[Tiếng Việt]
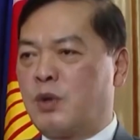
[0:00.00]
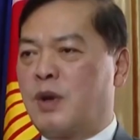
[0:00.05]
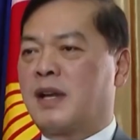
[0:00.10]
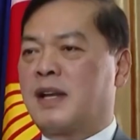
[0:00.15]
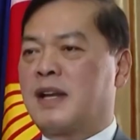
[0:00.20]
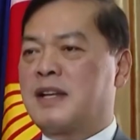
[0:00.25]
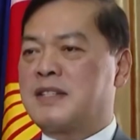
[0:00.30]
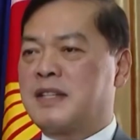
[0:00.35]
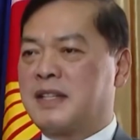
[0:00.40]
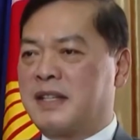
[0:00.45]
trong một
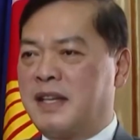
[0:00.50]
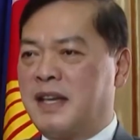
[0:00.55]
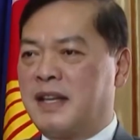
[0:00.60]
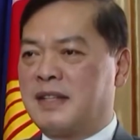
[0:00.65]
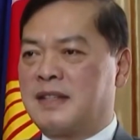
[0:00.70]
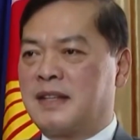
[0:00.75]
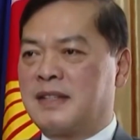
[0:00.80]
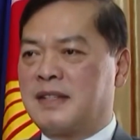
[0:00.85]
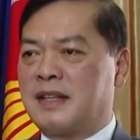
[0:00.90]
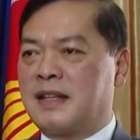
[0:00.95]
loạt các sự
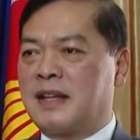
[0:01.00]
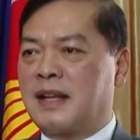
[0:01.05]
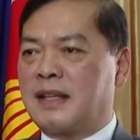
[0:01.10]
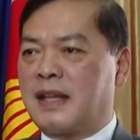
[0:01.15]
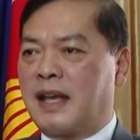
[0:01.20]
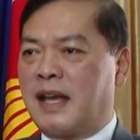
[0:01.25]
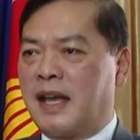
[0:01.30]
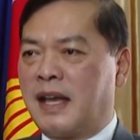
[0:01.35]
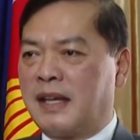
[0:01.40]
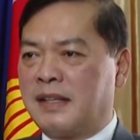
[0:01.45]
kiện sẽ diễn
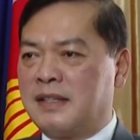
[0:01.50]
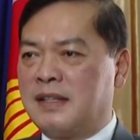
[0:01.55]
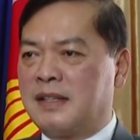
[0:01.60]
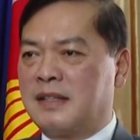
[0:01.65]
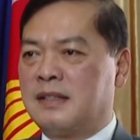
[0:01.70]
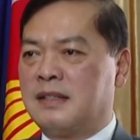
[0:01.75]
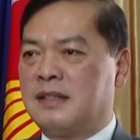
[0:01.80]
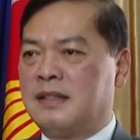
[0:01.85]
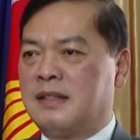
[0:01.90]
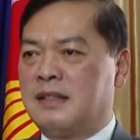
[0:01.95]
ra tại hai
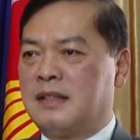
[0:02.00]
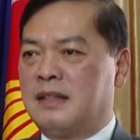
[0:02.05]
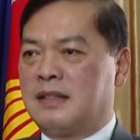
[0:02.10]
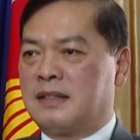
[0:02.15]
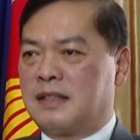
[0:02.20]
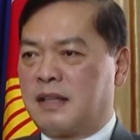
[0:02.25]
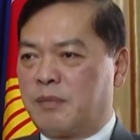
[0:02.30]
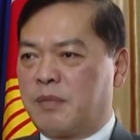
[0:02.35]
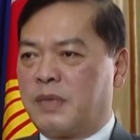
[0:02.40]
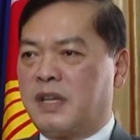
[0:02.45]
nước
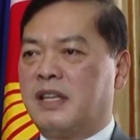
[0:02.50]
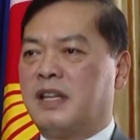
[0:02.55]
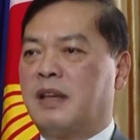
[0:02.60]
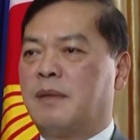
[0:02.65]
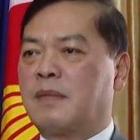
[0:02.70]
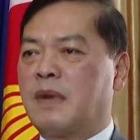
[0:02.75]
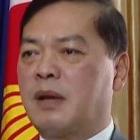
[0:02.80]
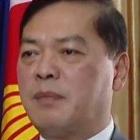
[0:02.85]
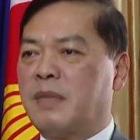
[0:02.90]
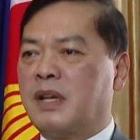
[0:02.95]
nhằm
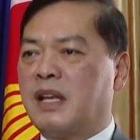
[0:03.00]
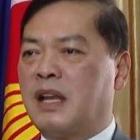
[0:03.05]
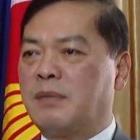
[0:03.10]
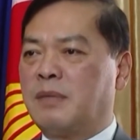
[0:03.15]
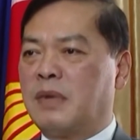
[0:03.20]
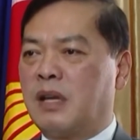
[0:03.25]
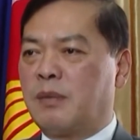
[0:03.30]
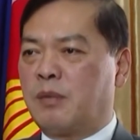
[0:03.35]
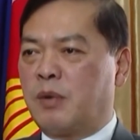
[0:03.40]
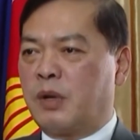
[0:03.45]
kỷ niệm
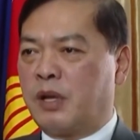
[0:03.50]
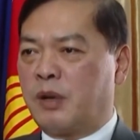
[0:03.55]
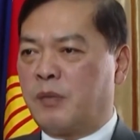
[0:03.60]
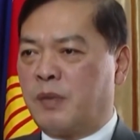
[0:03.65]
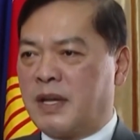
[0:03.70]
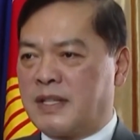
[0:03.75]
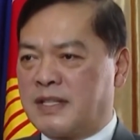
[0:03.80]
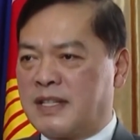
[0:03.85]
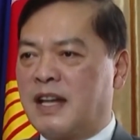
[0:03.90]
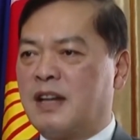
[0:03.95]
50 năm thiết lập
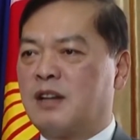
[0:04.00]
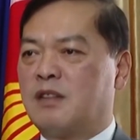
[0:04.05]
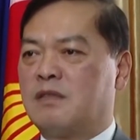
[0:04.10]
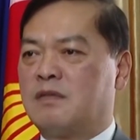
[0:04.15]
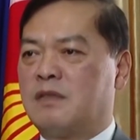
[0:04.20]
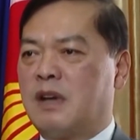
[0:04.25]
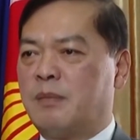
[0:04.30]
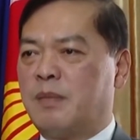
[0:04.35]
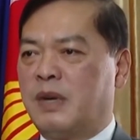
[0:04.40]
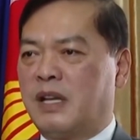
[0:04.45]
quan hệ ngoại
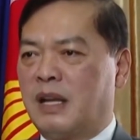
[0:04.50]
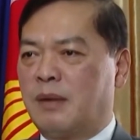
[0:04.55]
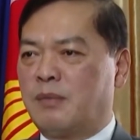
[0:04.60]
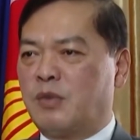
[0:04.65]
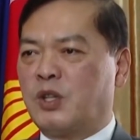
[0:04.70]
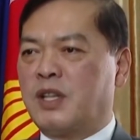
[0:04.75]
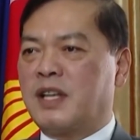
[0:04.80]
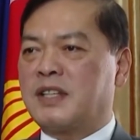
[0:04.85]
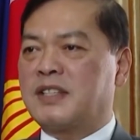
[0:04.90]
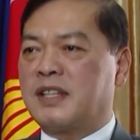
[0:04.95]
giao và
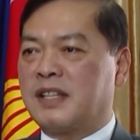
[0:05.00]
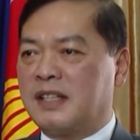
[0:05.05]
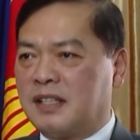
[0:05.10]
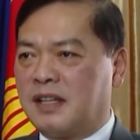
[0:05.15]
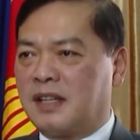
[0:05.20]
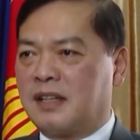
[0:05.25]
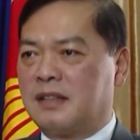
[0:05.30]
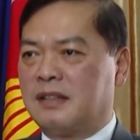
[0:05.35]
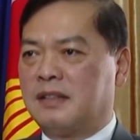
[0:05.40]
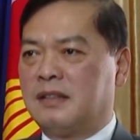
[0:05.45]
10 năm đối tác
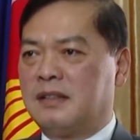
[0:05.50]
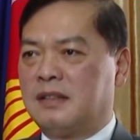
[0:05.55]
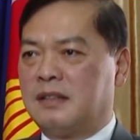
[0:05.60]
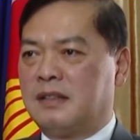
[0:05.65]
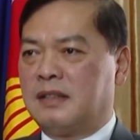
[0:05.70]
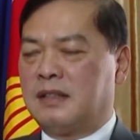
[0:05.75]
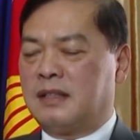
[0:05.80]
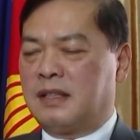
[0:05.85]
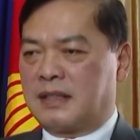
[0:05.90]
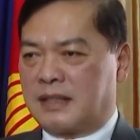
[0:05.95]
chiến lược.
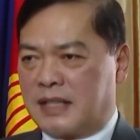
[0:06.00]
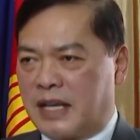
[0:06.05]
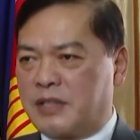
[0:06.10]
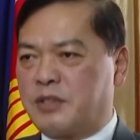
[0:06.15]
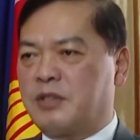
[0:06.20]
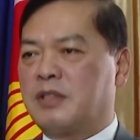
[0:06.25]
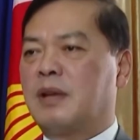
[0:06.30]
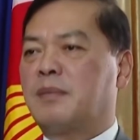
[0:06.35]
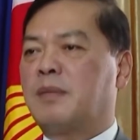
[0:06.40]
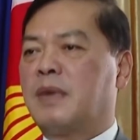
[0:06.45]

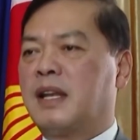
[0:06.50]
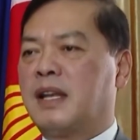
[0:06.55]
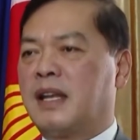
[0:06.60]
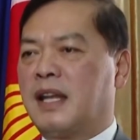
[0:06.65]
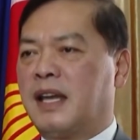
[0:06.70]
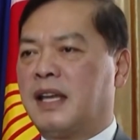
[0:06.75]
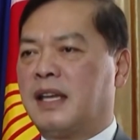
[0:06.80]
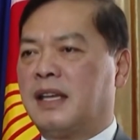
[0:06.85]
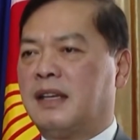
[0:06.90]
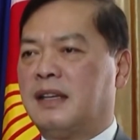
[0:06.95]
Tại chuyến thăm
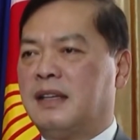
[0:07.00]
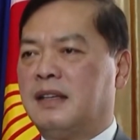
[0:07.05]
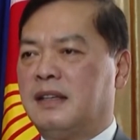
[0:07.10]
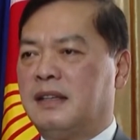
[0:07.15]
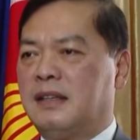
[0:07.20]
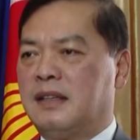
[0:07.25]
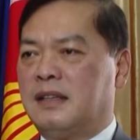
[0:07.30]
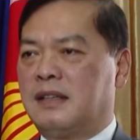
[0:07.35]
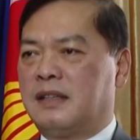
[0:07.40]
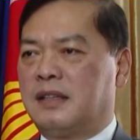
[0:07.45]
lần này
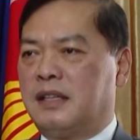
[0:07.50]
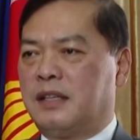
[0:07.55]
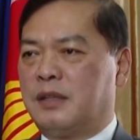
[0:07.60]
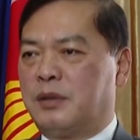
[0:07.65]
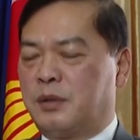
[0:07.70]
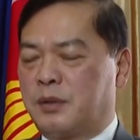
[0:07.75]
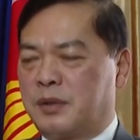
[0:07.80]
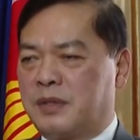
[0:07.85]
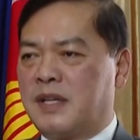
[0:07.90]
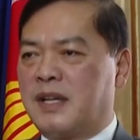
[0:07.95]

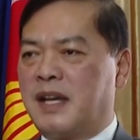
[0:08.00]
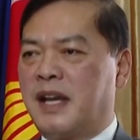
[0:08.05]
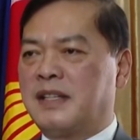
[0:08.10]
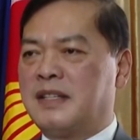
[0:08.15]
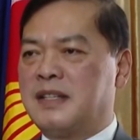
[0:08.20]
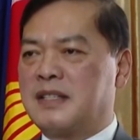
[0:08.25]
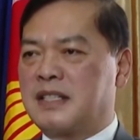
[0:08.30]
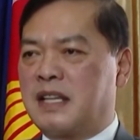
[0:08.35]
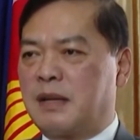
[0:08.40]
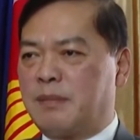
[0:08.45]
thì thủ
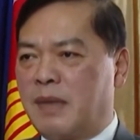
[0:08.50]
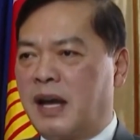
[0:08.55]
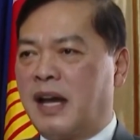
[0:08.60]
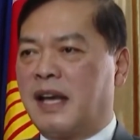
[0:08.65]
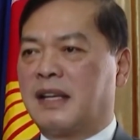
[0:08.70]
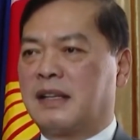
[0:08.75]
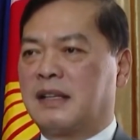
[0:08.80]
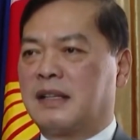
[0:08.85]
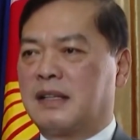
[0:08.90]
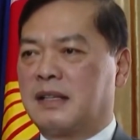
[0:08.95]
tướng hai nước sẽ
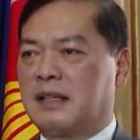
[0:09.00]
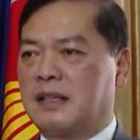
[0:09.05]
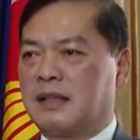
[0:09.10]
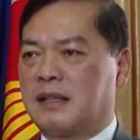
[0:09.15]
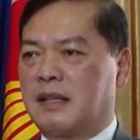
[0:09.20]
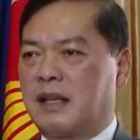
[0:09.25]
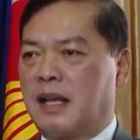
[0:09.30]
bàn